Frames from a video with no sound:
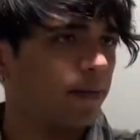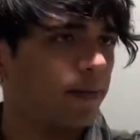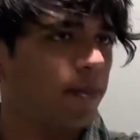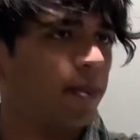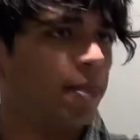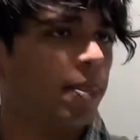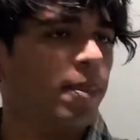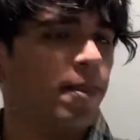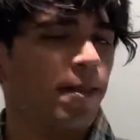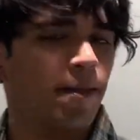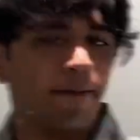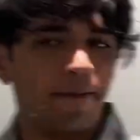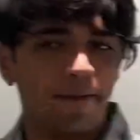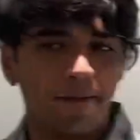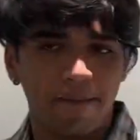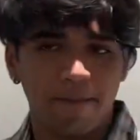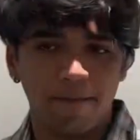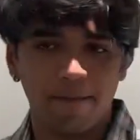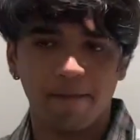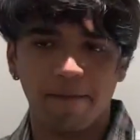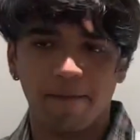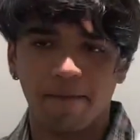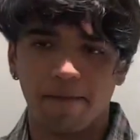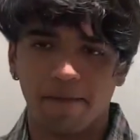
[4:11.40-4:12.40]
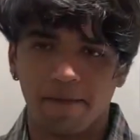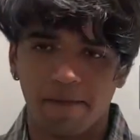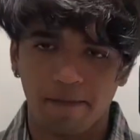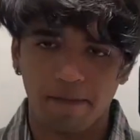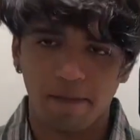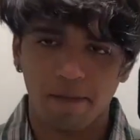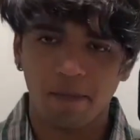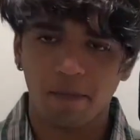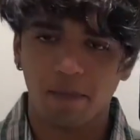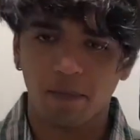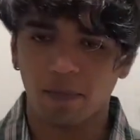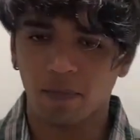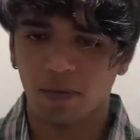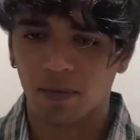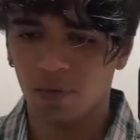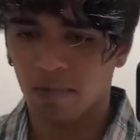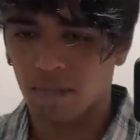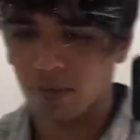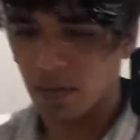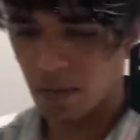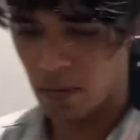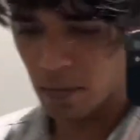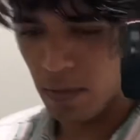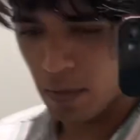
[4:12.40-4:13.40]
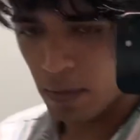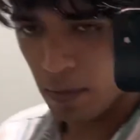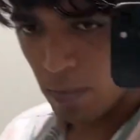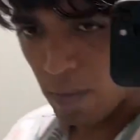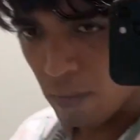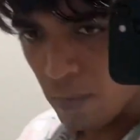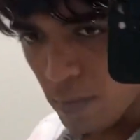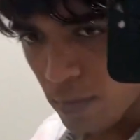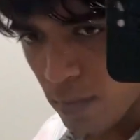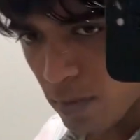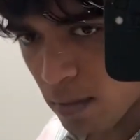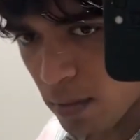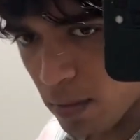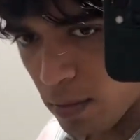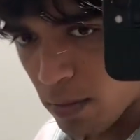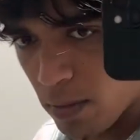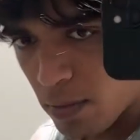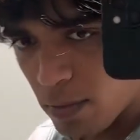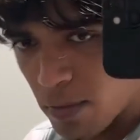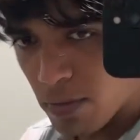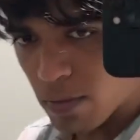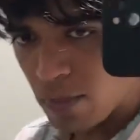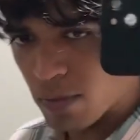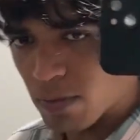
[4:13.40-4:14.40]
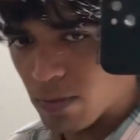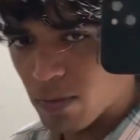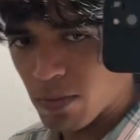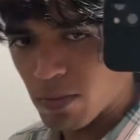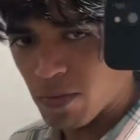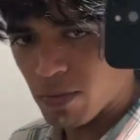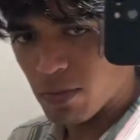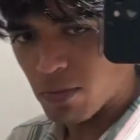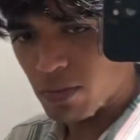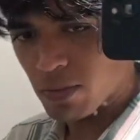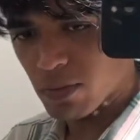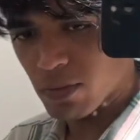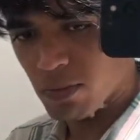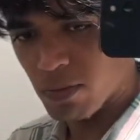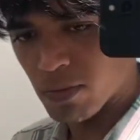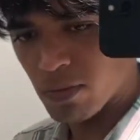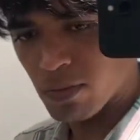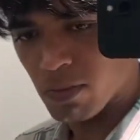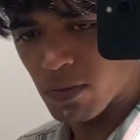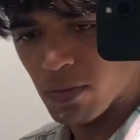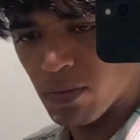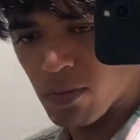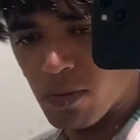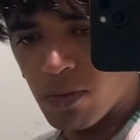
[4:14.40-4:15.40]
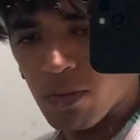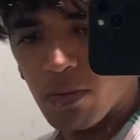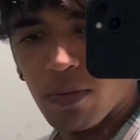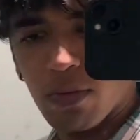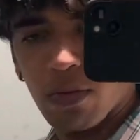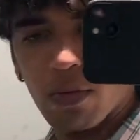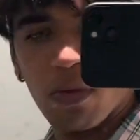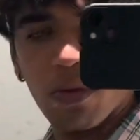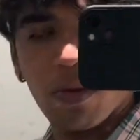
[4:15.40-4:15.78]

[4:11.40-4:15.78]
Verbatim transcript: कि बहुत ही ज़्यादा प्यारा लग रहा था फोर हंड्रेड के हिसाब से एंड ये